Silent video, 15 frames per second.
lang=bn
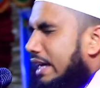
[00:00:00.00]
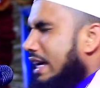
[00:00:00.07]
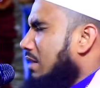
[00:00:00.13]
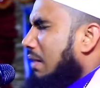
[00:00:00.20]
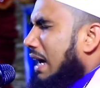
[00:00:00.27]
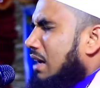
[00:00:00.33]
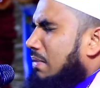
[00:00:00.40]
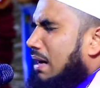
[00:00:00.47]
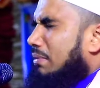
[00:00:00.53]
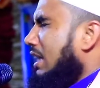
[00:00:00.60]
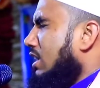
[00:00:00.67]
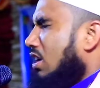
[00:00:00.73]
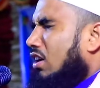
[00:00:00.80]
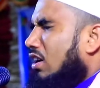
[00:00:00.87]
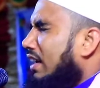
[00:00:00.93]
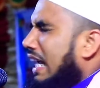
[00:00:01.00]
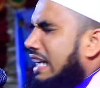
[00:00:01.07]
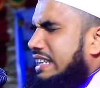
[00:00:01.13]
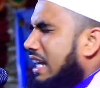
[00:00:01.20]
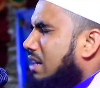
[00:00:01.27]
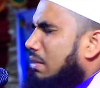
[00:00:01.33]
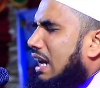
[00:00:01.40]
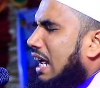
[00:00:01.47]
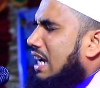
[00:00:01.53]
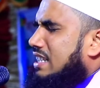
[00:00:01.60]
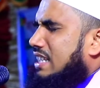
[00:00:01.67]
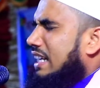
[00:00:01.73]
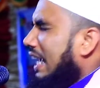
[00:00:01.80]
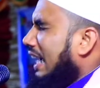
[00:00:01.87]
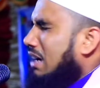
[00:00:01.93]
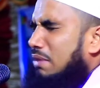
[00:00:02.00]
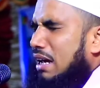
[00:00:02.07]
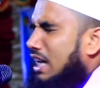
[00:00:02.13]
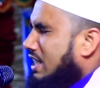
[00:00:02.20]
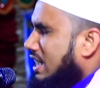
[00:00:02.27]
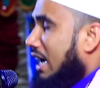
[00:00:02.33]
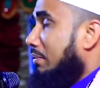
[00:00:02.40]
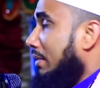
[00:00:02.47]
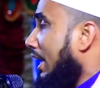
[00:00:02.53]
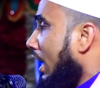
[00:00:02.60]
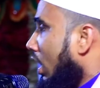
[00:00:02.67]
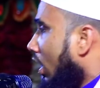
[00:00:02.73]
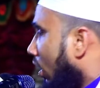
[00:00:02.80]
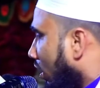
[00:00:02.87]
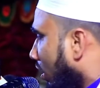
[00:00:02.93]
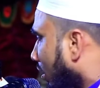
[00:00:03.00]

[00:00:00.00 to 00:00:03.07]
এইবার বাবা যখন রাতের বেলা আসছে ডেকে বলে স্বামী গো